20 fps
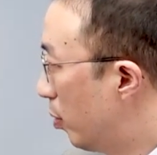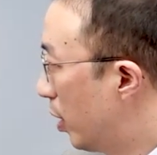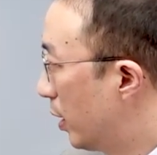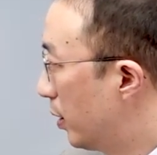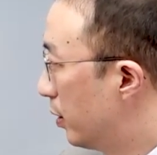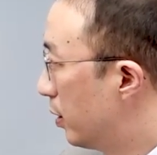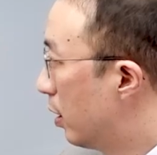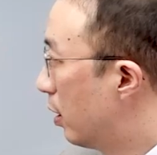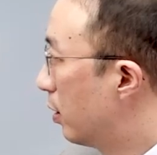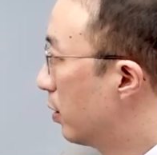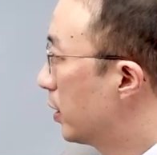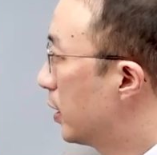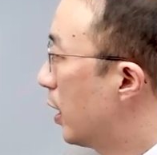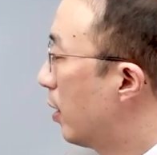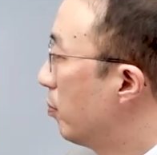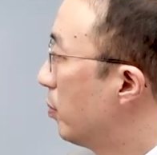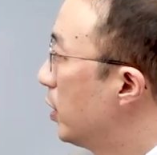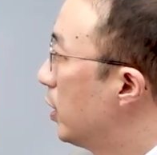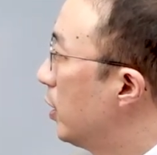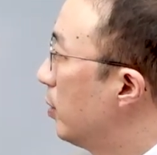완성
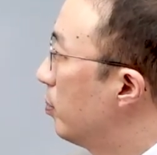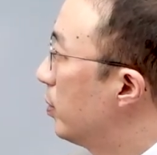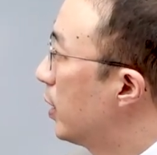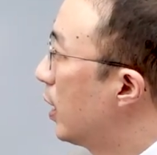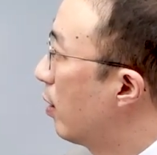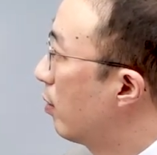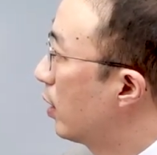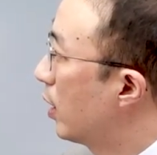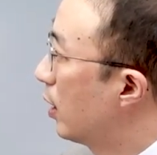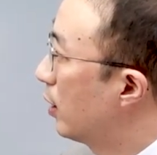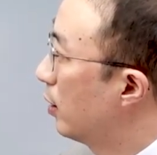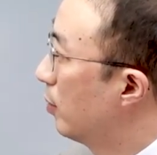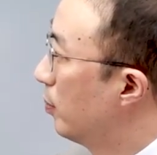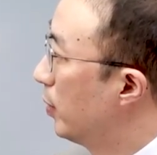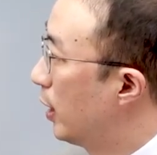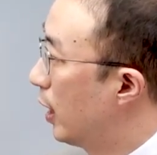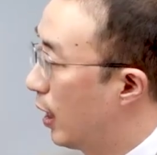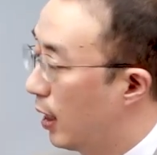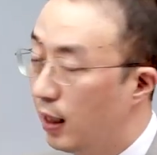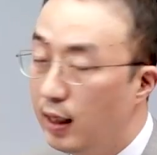
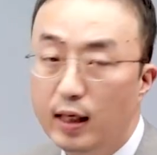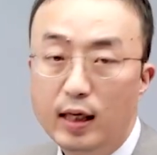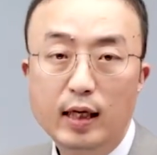33강입니다.